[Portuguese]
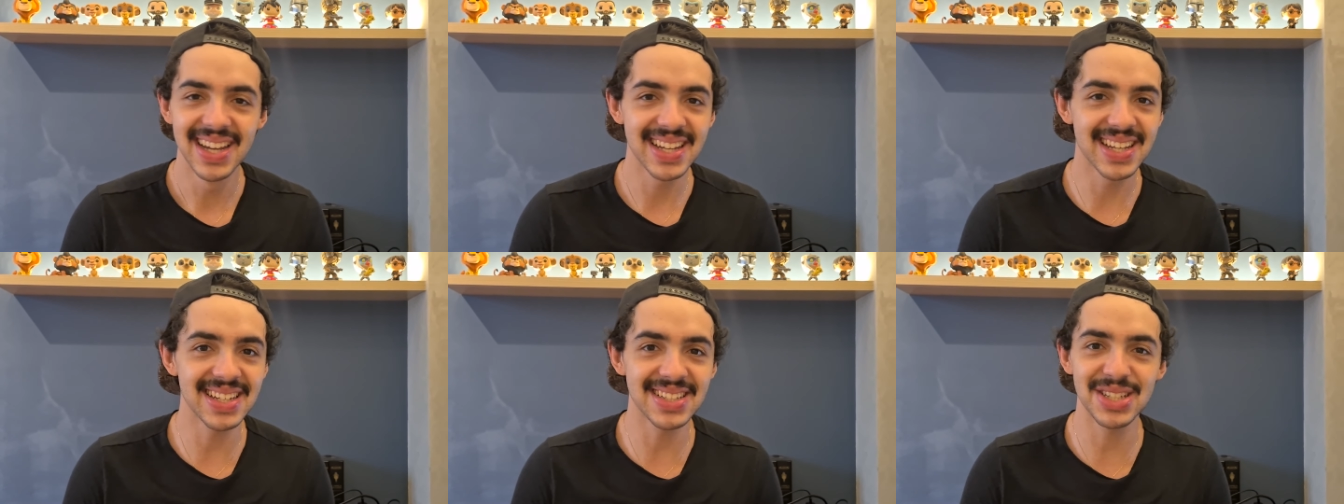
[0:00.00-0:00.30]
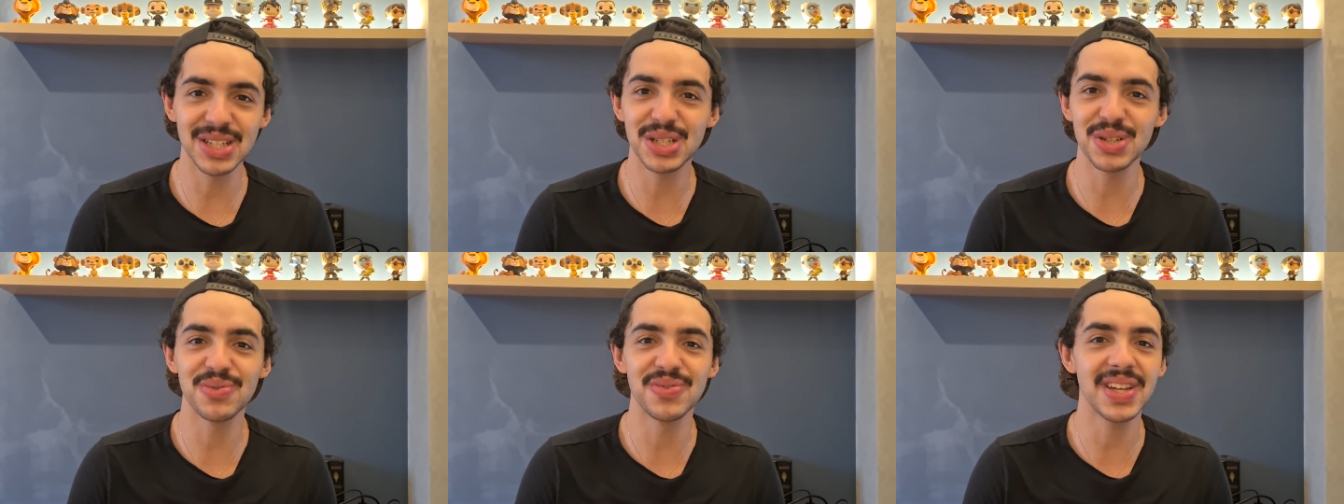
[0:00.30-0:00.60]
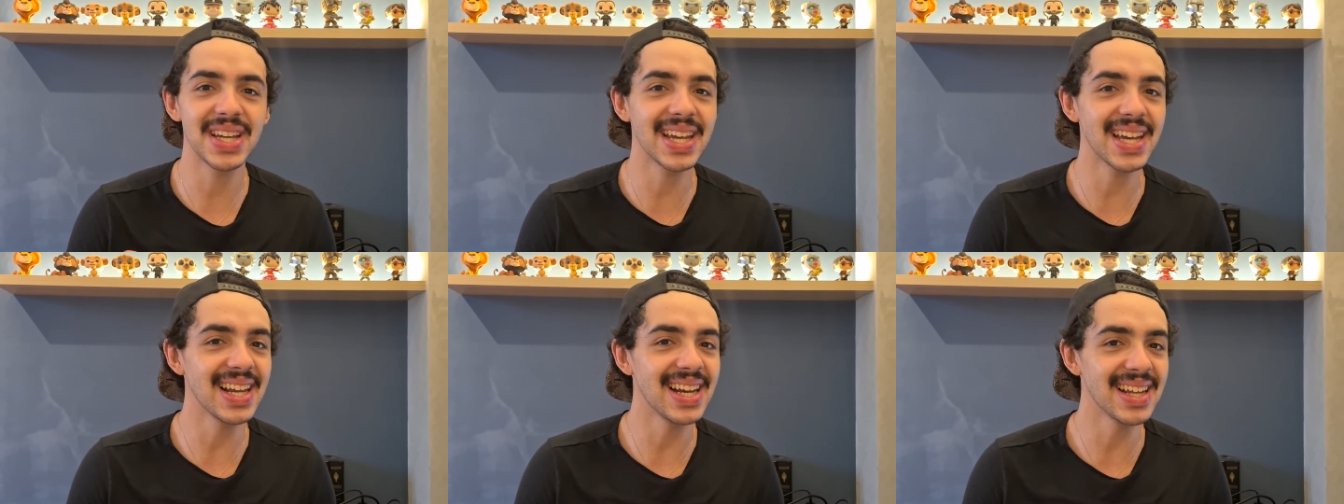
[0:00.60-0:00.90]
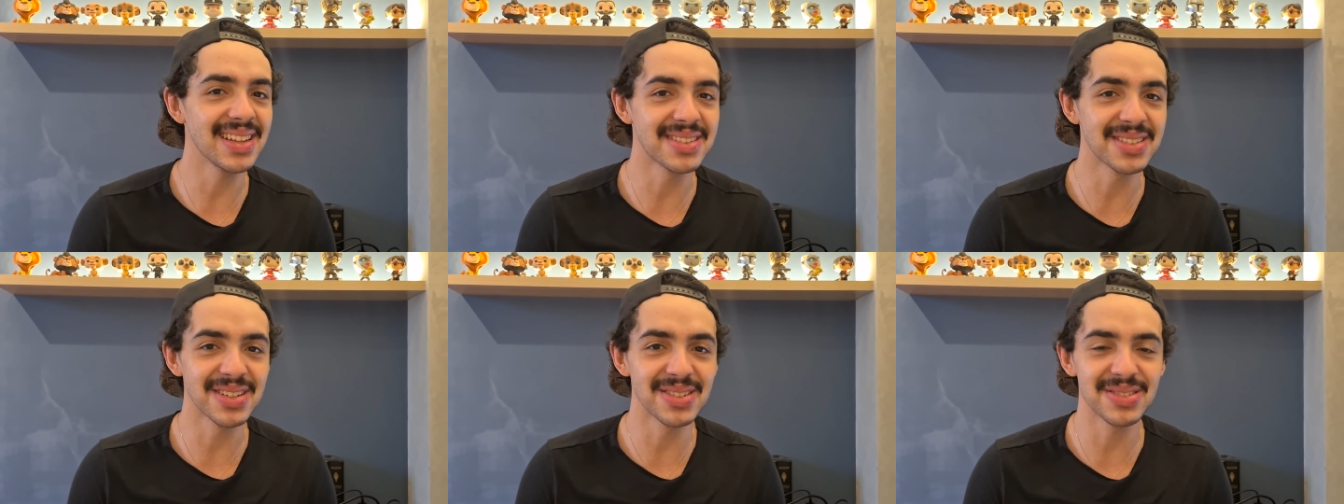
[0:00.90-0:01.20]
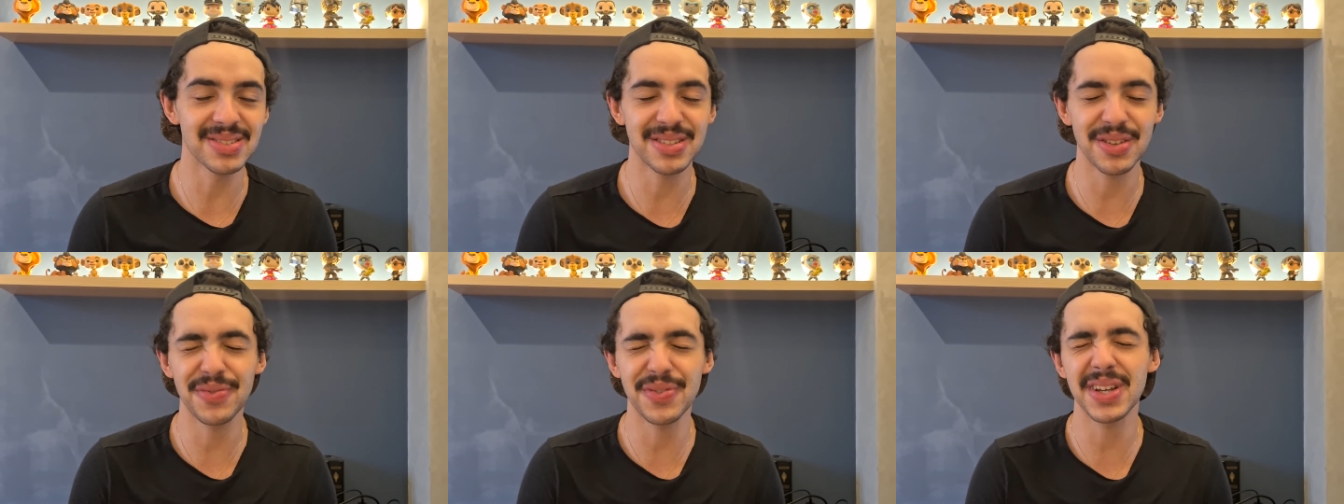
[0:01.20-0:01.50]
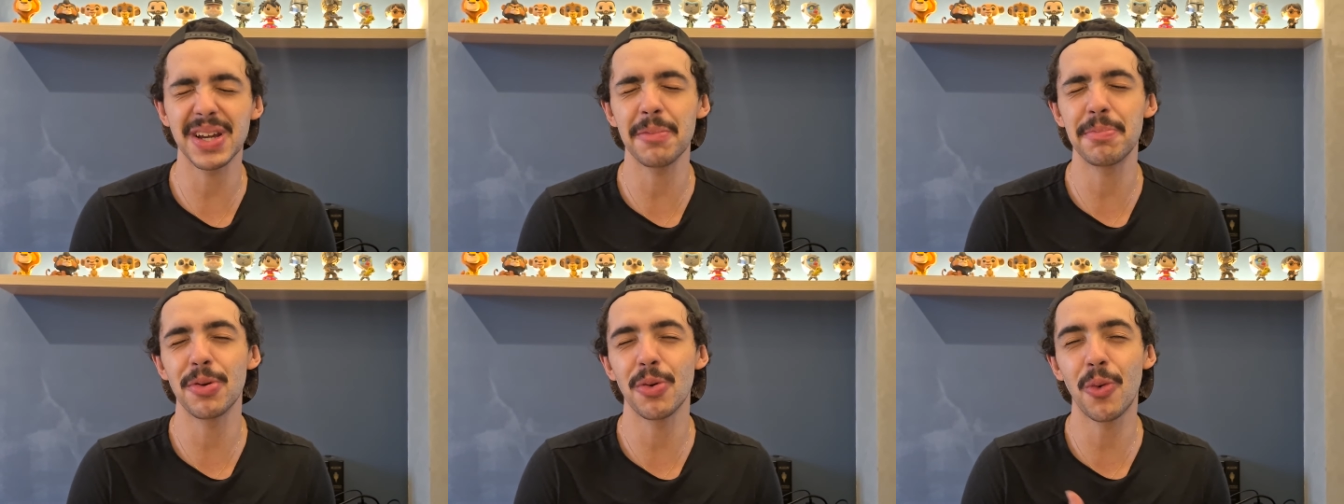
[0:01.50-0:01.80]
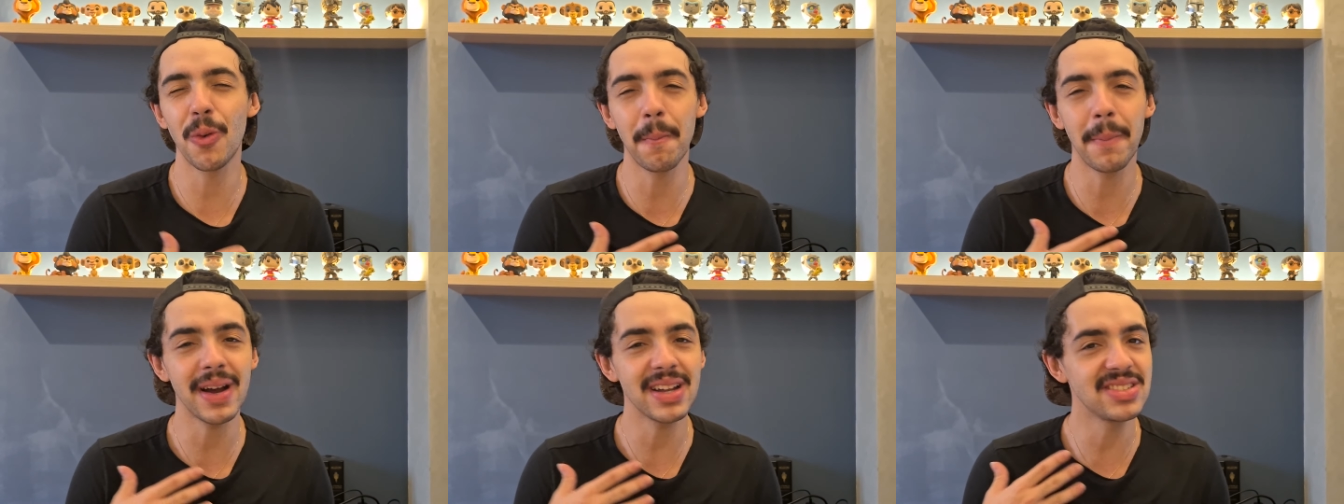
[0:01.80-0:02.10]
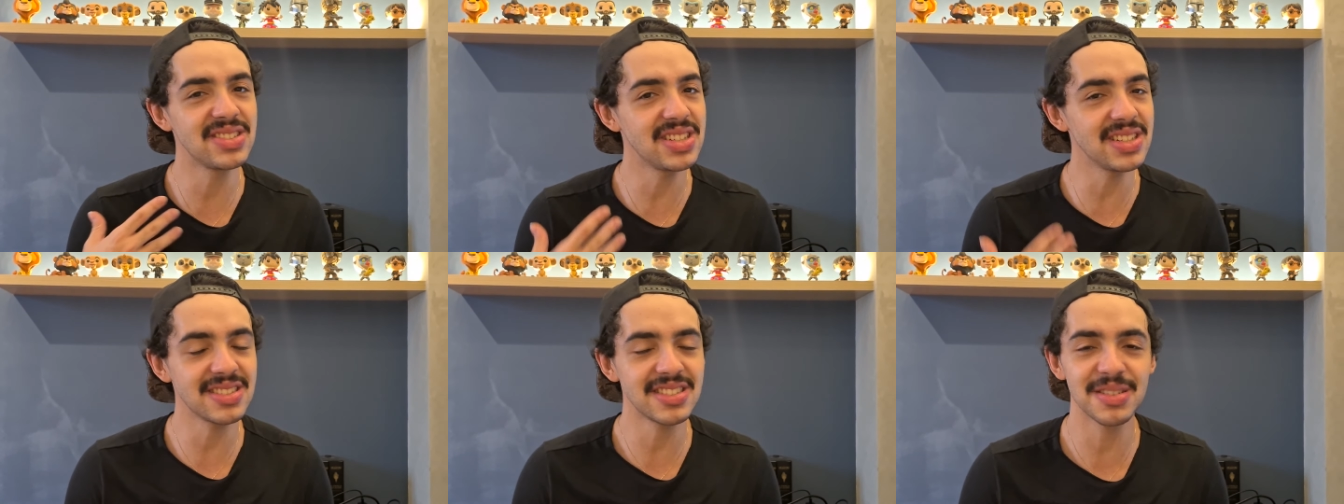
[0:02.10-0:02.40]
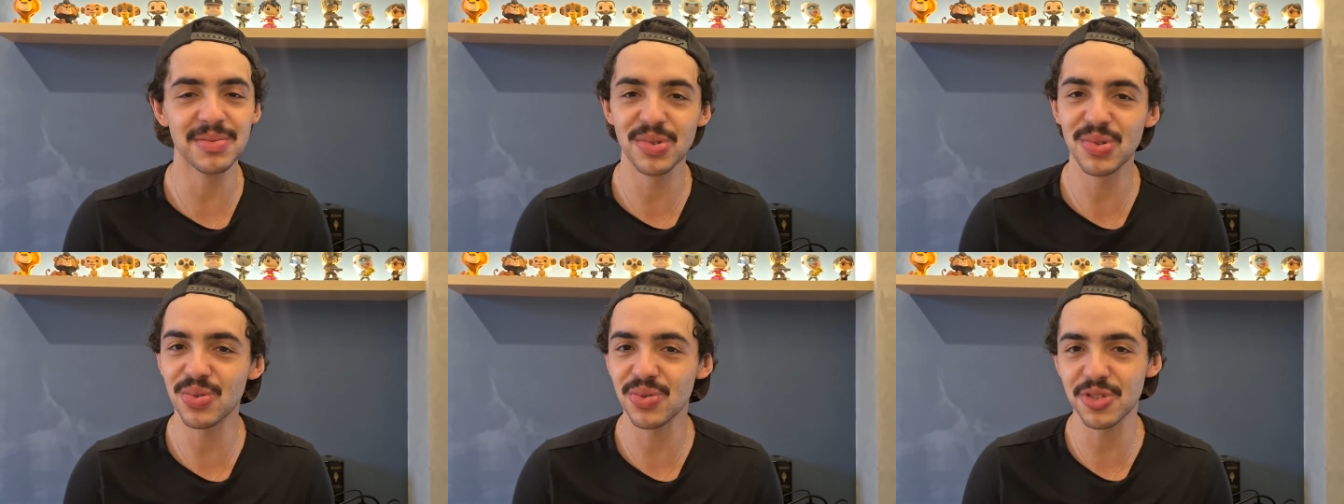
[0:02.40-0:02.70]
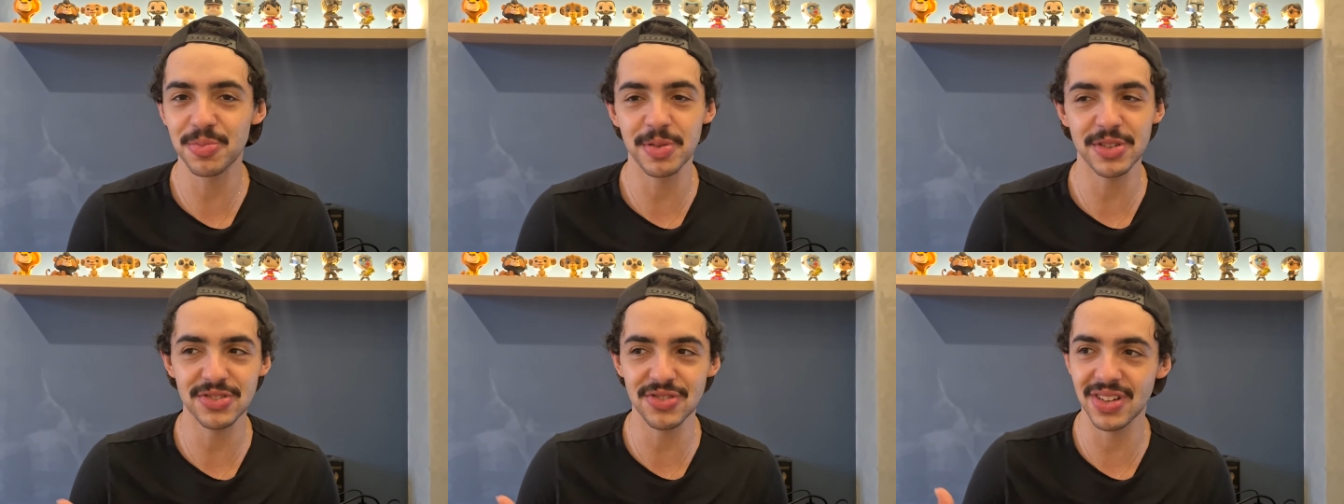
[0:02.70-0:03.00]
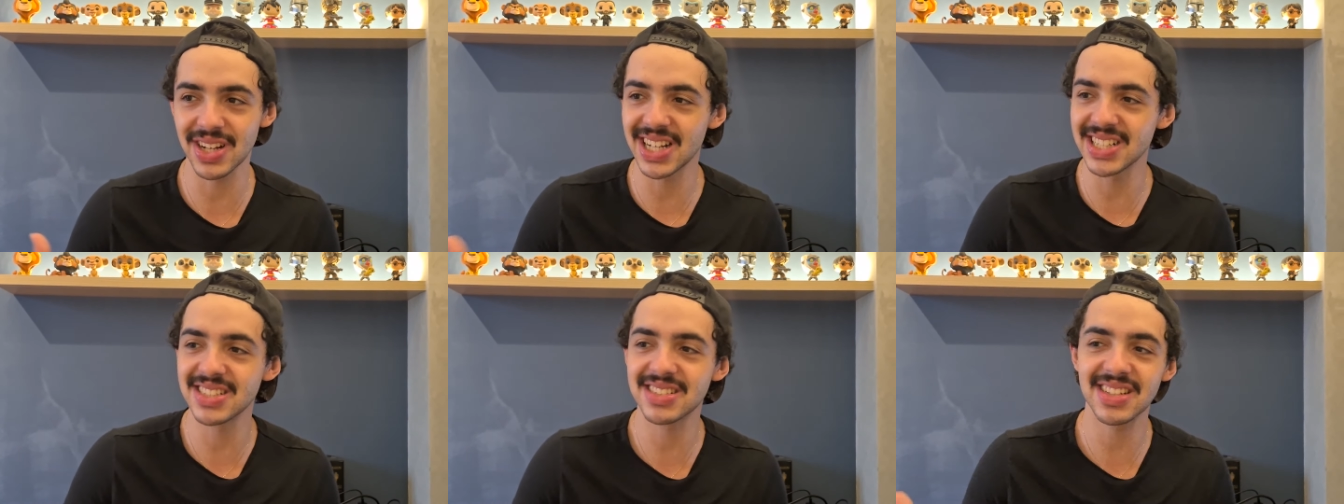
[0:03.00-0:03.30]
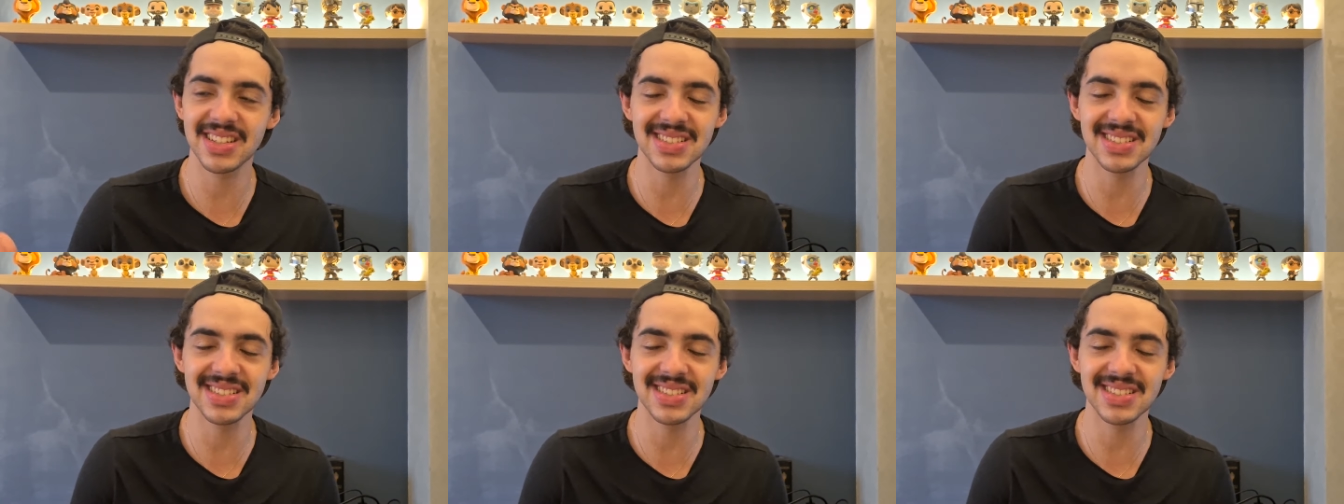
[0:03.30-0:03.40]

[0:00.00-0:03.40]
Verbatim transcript: que a gente vê ele entrando e você fica preocupadíssimo com os personagens